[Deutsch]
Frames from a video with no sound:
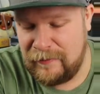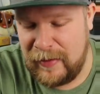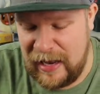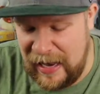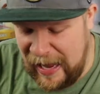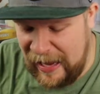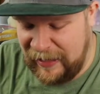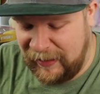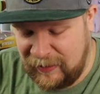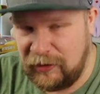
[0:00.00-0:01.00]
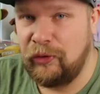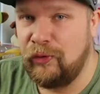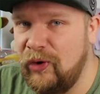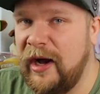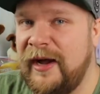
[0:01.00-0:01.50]
mal ein
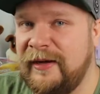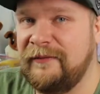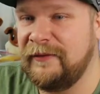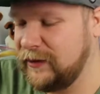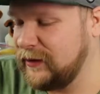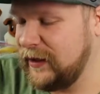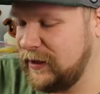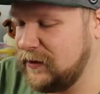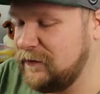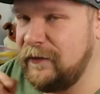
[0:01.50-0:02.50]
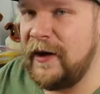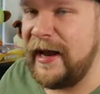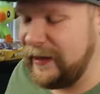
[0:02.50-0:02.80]
Glurak wirklich vor der